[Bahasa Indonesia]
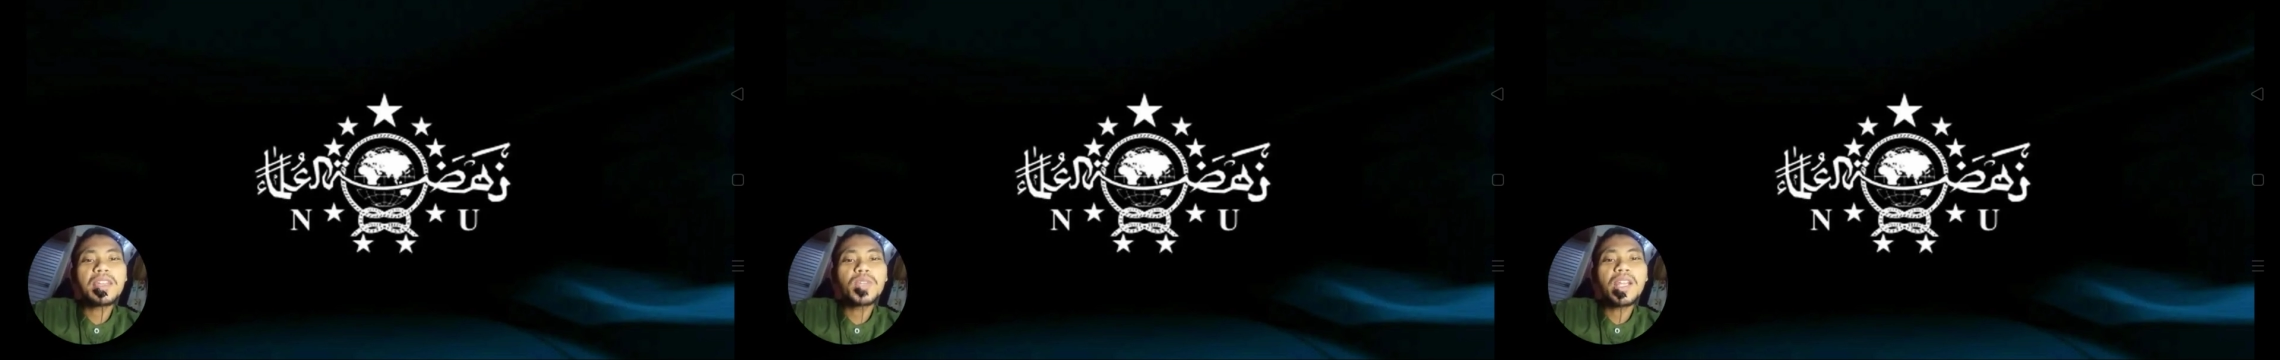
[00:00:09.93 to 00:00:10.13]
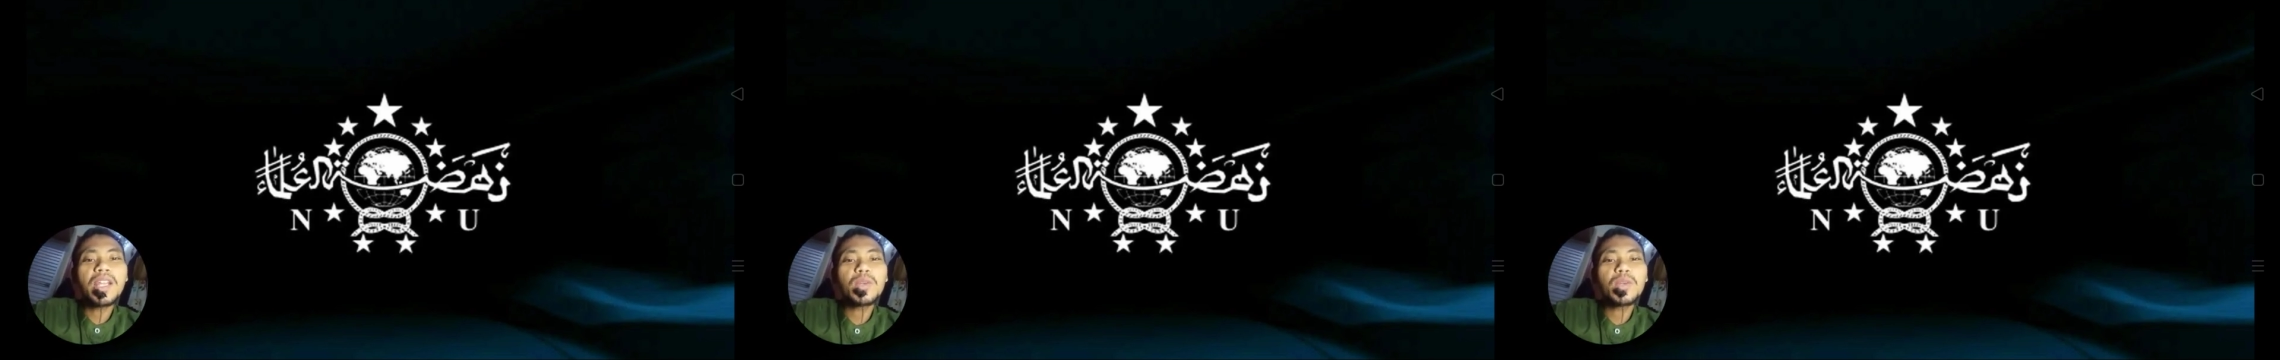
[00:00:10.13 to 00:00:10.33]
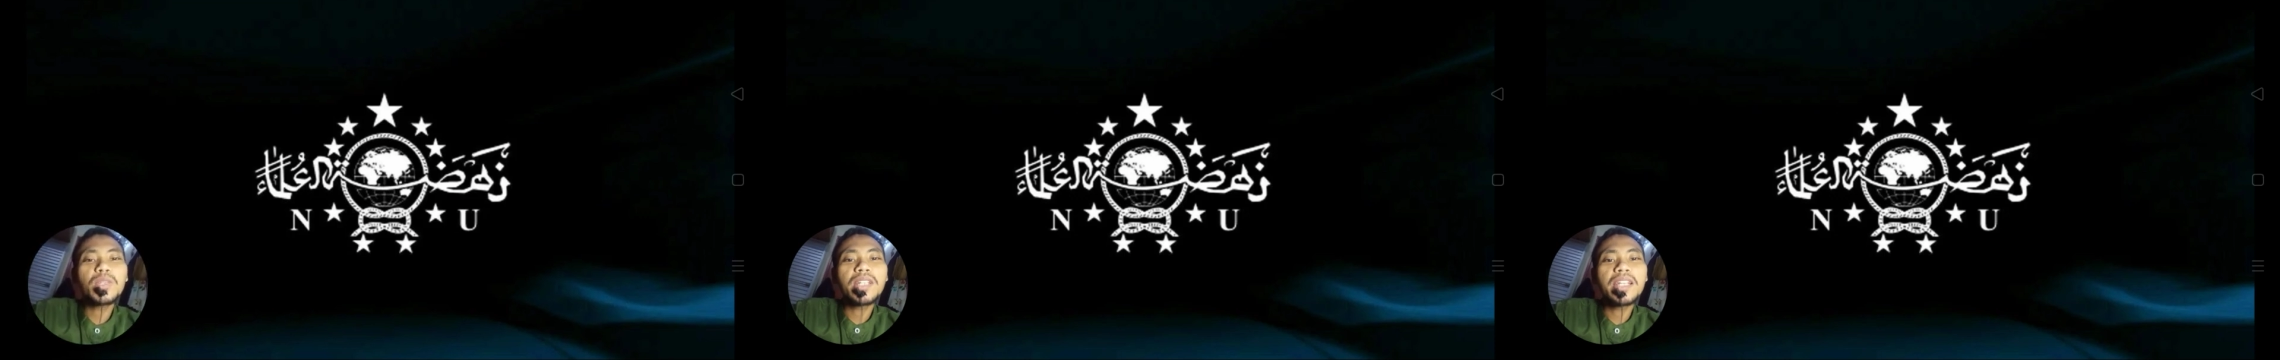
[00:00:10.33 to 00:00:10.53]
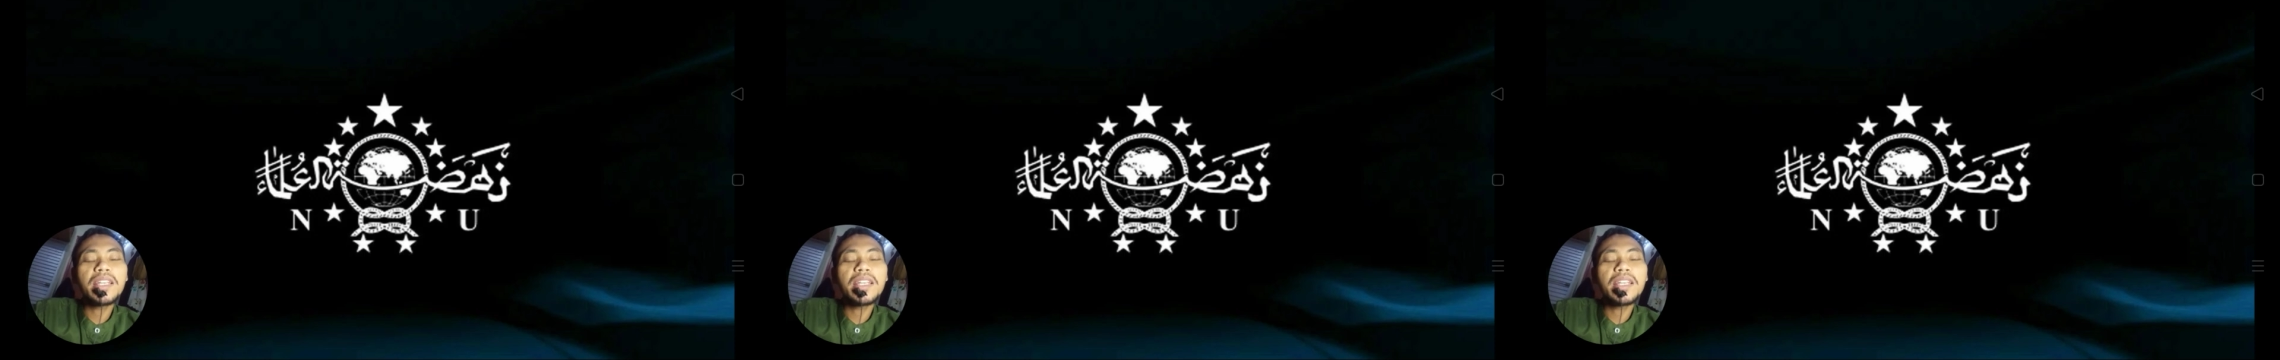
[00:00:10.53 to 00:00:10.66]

rutinan-rutinan